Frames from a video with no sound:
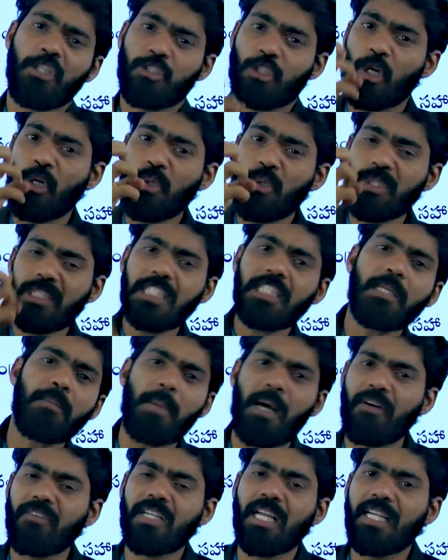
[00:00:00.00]
సంకుచిత
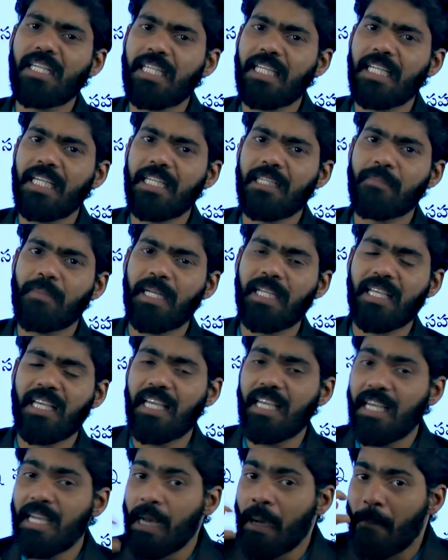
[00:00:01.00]
భావన అంటే ఏంటి మనకి